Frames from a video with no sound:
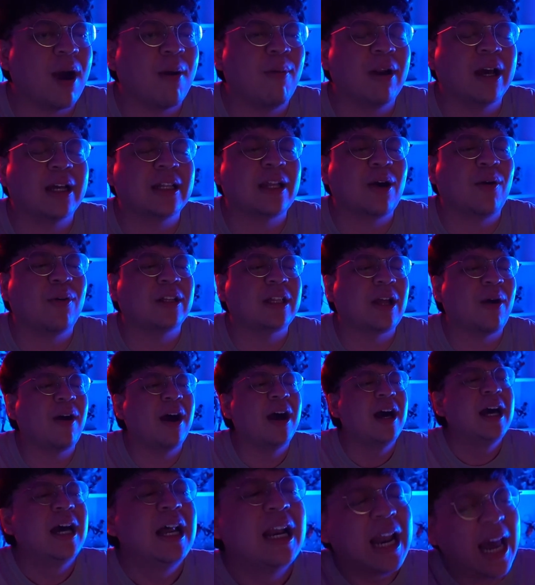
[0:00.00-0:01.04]
Gak boleh ketawa-ketawa.
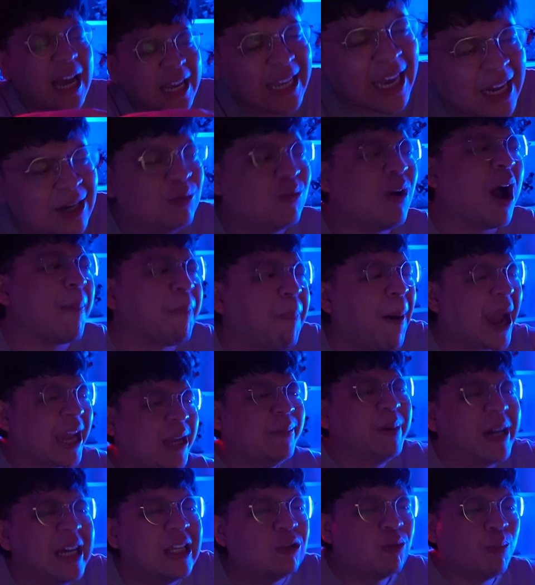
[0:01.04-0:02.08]
Lagian lu
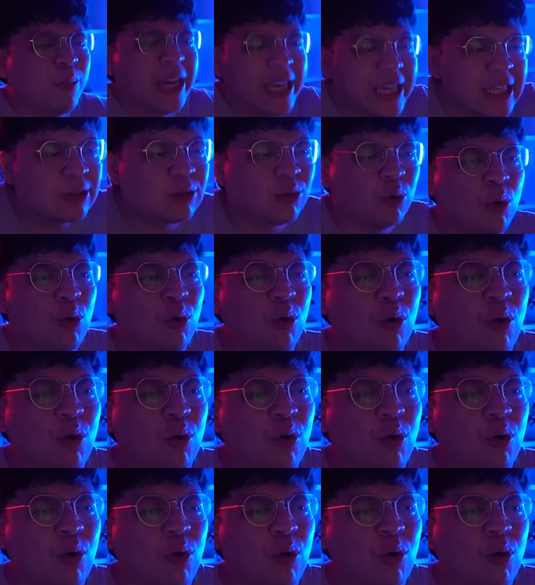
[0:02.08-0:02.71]
ngapain begitu-begitu?